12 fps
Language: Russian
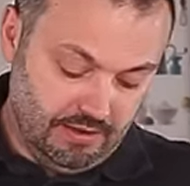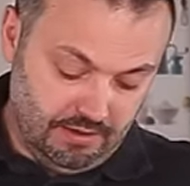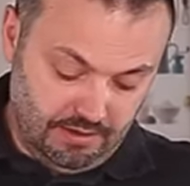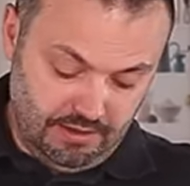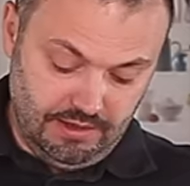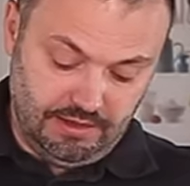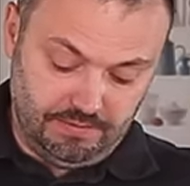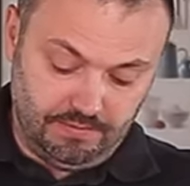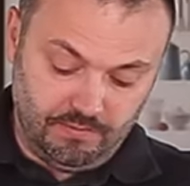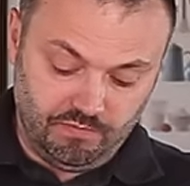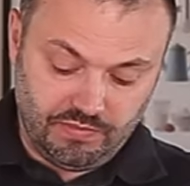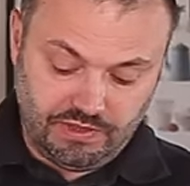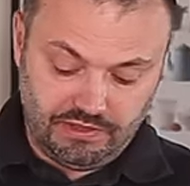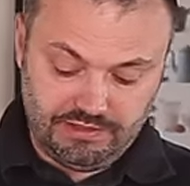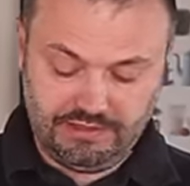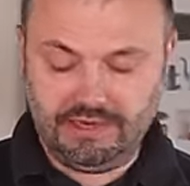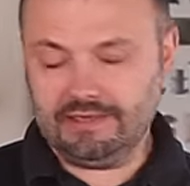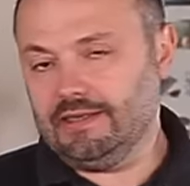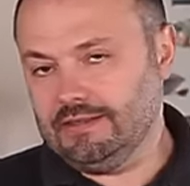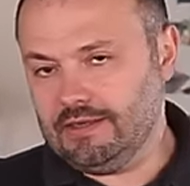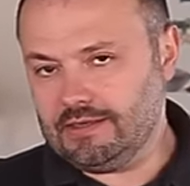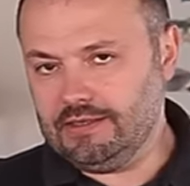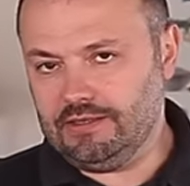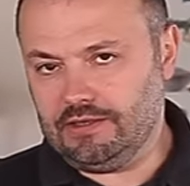Я заказал
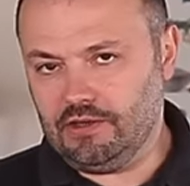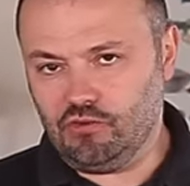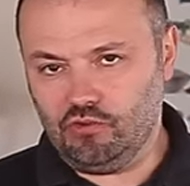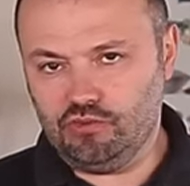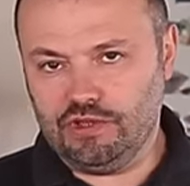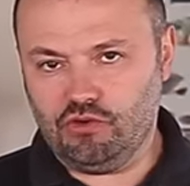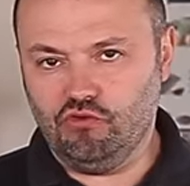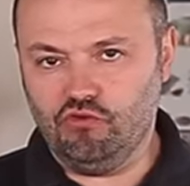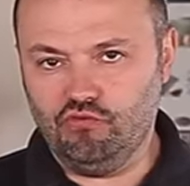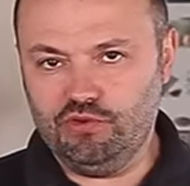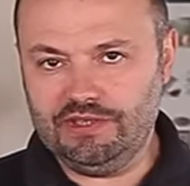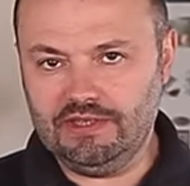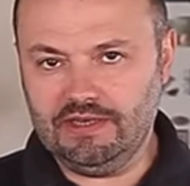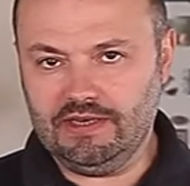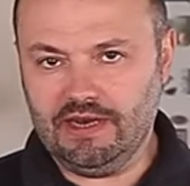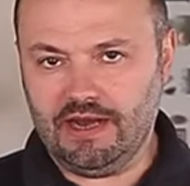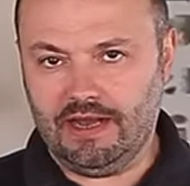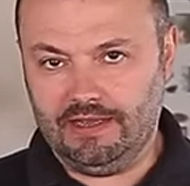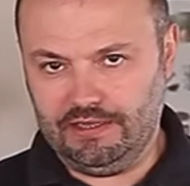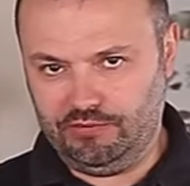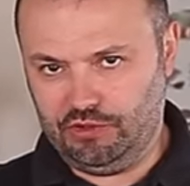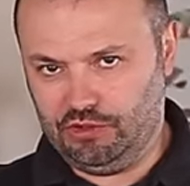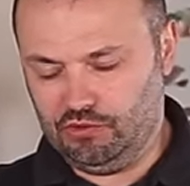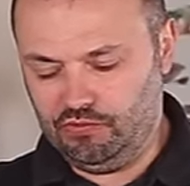на рынке у знакомого мясника, это
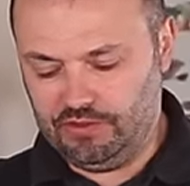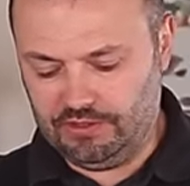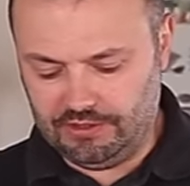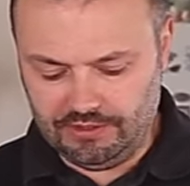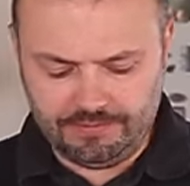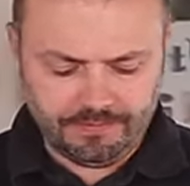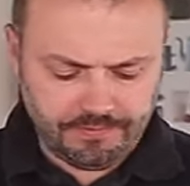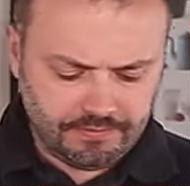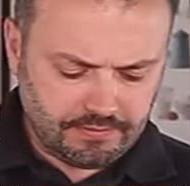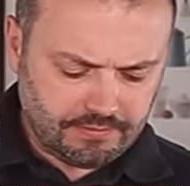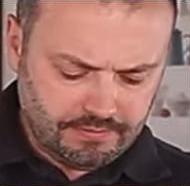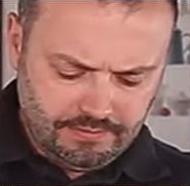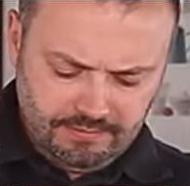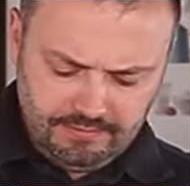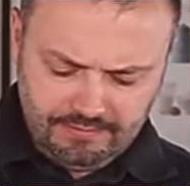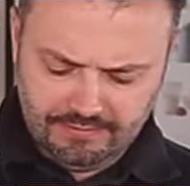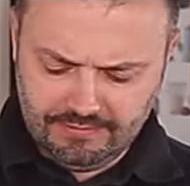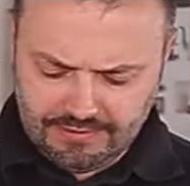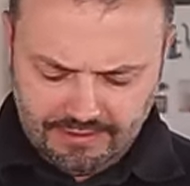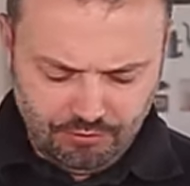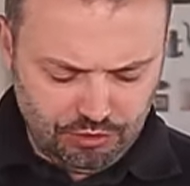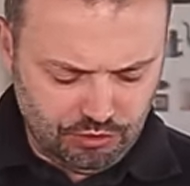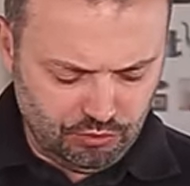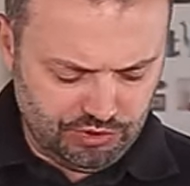вы сейчас увидите,
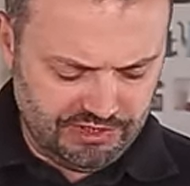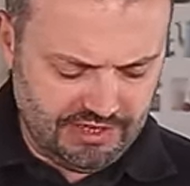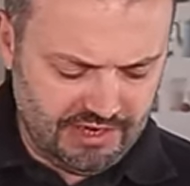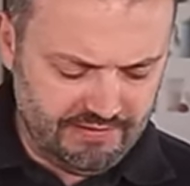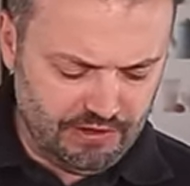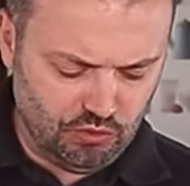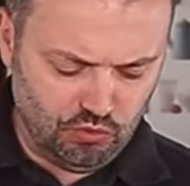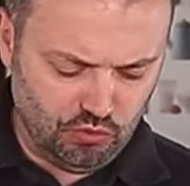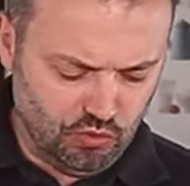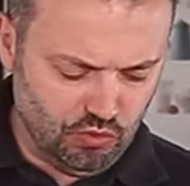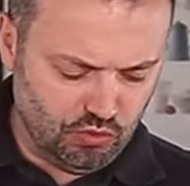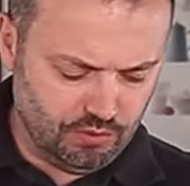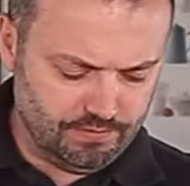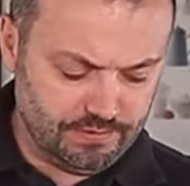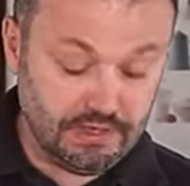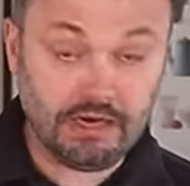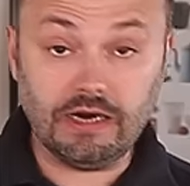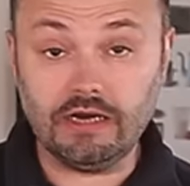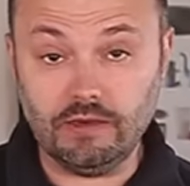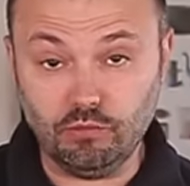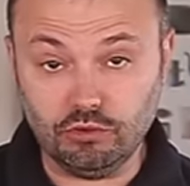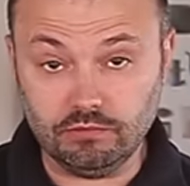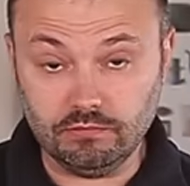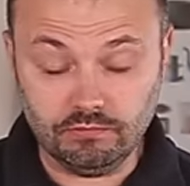вот эту здоровенную ногу,
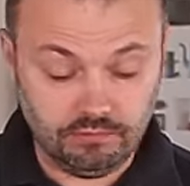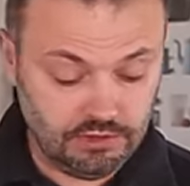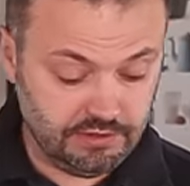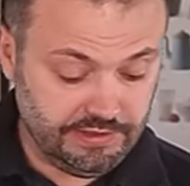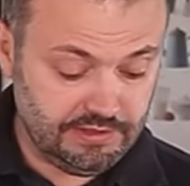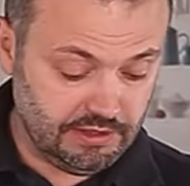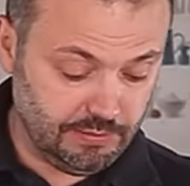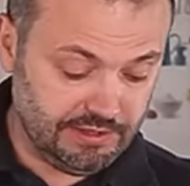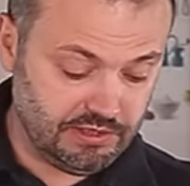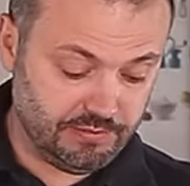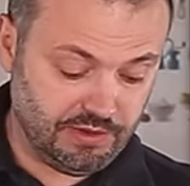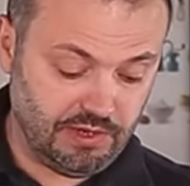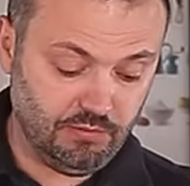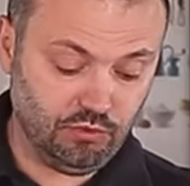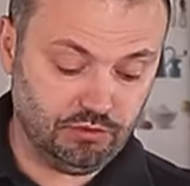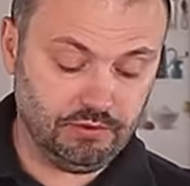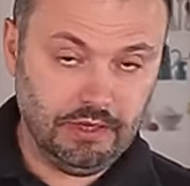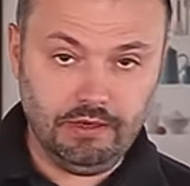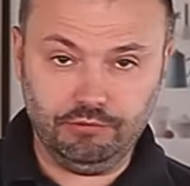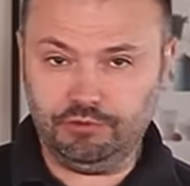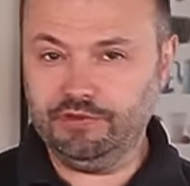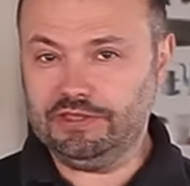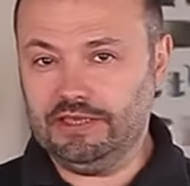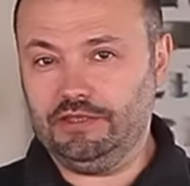хамон, называется на испанском хамон. Вот
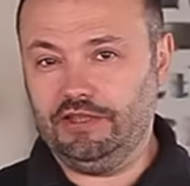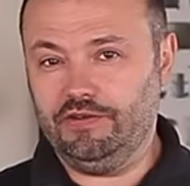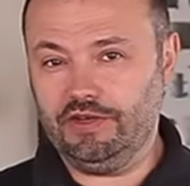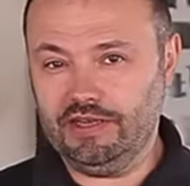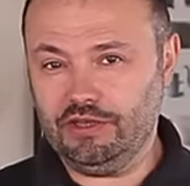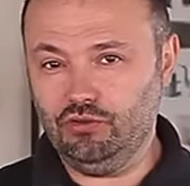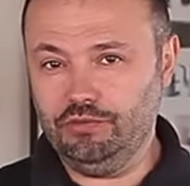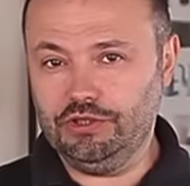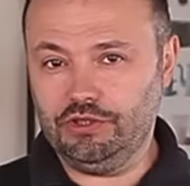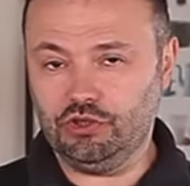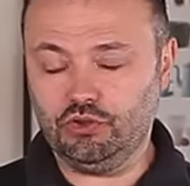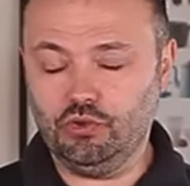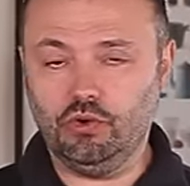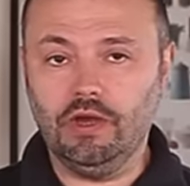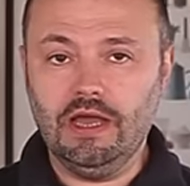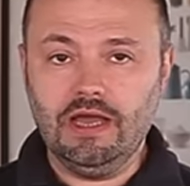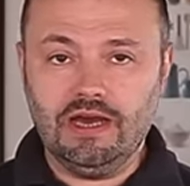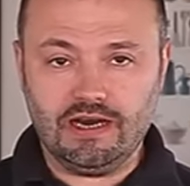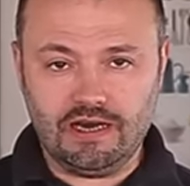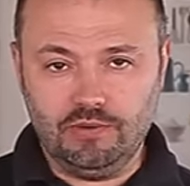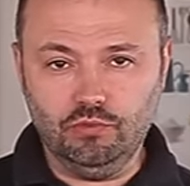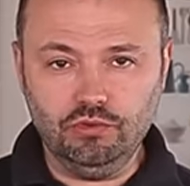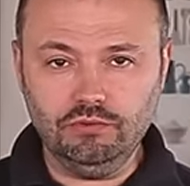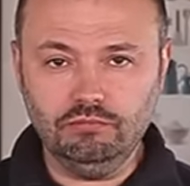вы, кстати, наверняка думаете, что
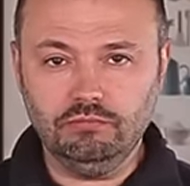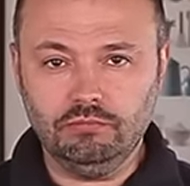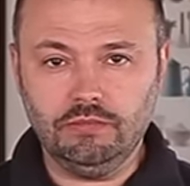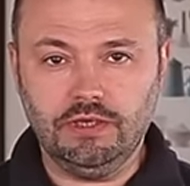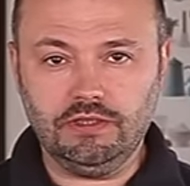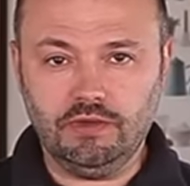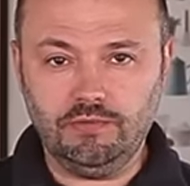хамон – это